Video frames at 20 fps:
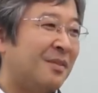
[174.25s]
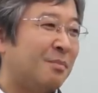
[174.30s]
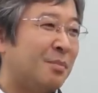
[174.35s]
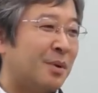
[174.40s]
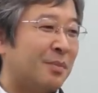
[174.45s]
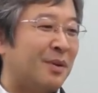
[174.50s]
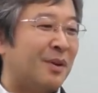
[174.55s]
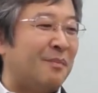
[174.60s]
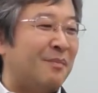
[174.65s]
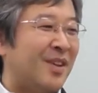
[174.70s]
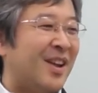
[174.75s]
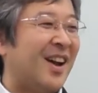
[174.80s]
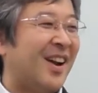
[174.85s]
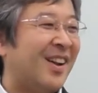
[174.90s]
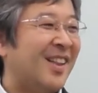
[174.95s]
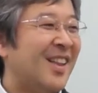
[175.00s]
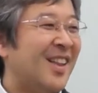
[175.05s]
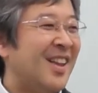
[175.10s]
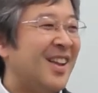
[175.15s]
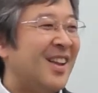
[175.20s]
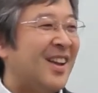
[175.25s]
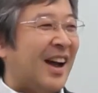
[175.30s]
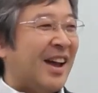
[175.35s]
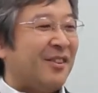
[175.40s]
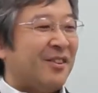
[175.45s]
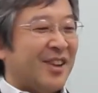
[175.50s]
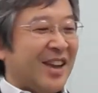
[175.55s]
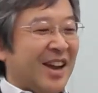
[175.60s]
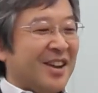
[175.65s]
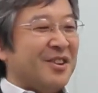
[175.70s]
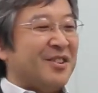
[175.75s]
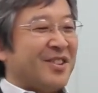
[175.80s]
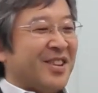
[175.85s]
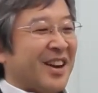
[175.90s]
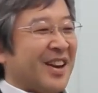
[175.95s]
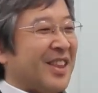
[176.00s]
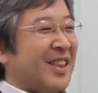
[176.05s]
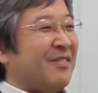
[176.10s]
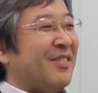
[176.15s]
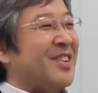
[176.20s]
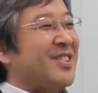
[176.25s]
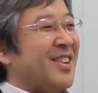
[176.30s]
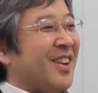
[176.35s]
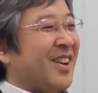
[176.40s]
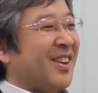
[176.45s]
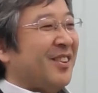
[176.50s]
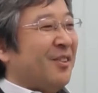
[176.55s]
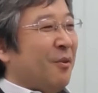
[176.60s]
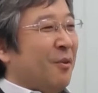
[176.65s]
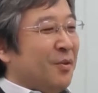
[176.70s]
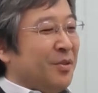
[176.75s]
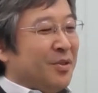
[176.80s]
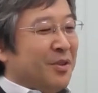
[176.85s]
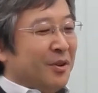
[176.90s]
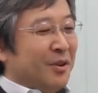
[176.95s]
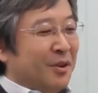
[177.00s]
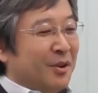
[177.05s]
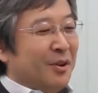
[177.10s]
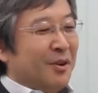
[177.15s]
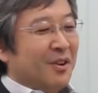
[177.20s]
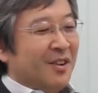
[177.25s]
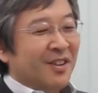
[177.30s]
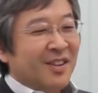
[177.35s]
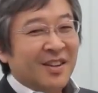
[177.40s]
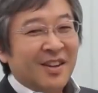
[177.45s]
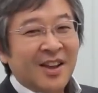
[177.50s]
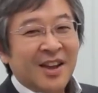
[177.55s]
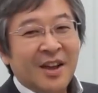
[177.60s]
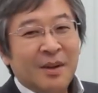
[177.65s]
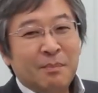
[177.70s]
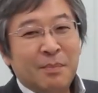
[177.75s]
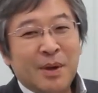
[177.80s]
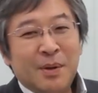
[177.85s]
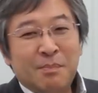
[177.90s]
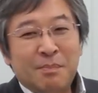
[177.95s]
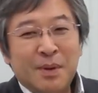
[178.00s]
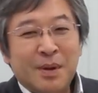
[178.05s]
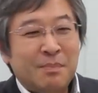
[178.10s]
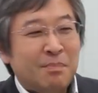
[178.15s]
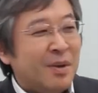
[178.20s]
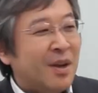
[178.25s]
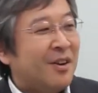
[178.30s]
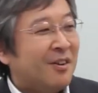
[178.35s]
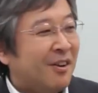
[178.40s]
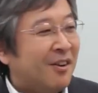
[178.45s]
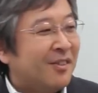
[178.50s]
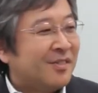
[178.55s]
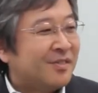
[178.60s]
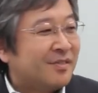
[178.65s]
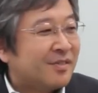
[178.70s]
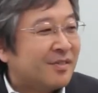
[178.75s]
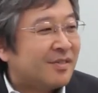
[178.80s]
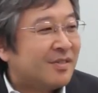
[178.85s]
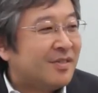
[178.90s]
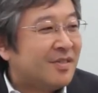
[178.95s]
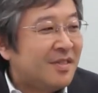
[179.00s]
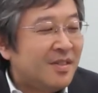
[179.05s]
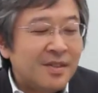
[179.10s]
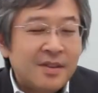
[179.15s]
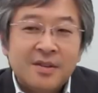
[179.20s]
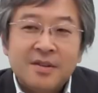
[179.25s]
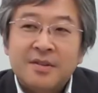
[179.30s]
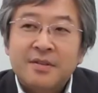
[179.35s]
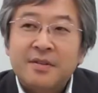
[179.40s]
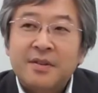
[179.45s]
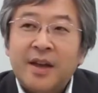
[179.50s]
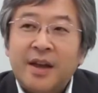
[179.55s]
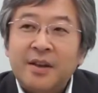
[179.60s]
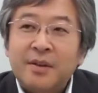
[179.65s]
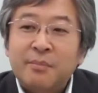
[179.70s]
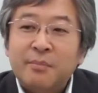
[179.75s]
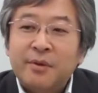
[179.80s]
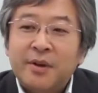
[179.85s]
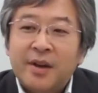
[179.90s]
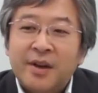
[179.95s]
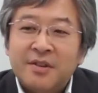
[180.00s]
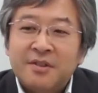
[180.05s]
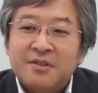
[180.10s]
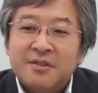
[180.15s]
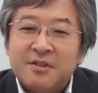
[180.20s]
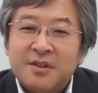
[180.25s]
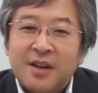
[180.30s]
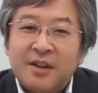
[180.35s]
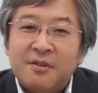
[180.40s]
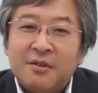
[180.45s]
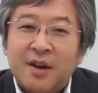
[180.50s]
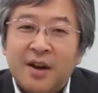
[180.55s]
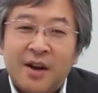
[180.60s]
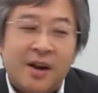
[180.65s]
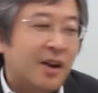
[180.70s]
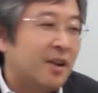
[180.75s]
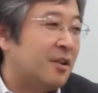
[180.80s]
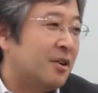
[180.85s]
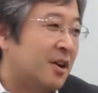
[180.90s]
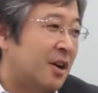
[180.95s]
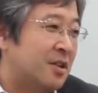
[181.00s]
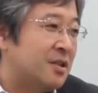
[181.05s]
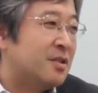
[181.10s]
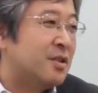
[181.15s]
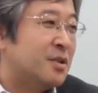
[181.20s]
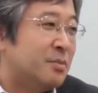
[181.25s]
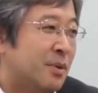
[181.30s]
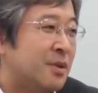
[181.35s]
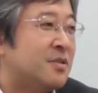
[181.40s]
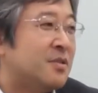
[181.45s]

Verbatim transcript: 部分が、揶揄されてましたけど、本当の PPP の時代に向かいつつあるのかなって感じはしま